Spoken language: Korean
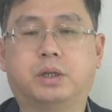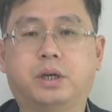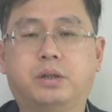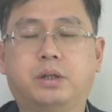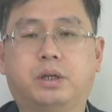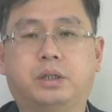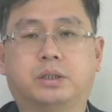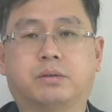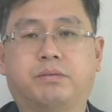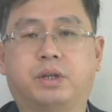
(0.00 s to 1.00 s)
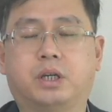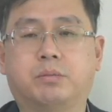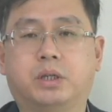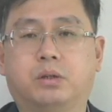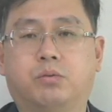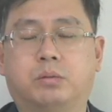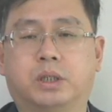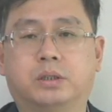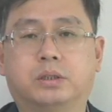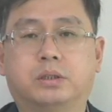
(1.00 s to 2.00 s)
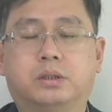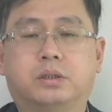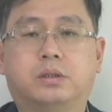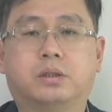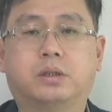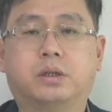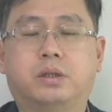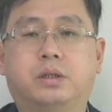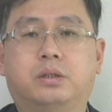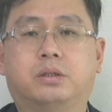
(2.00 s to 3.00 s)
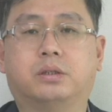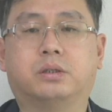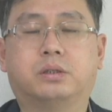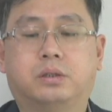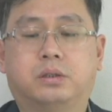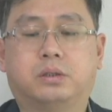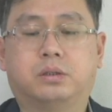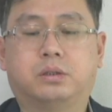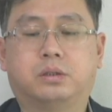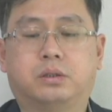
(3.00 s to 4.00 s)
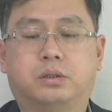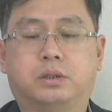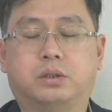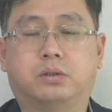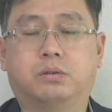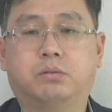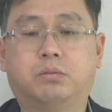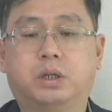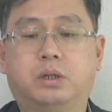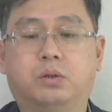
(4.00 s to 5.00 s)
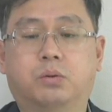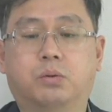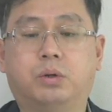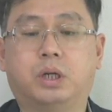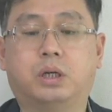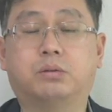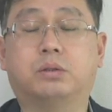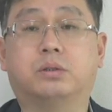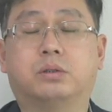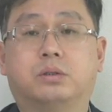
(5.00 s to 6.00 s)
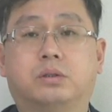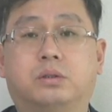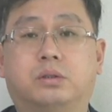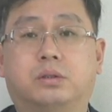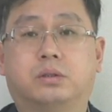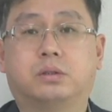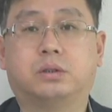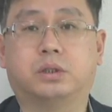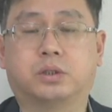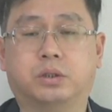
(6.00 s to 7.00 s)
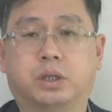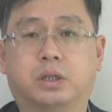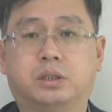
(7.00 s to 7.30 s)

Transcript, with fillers: k a t h y is a phenomenal woman. k a t h y 는 정말 놀라운 여성이다.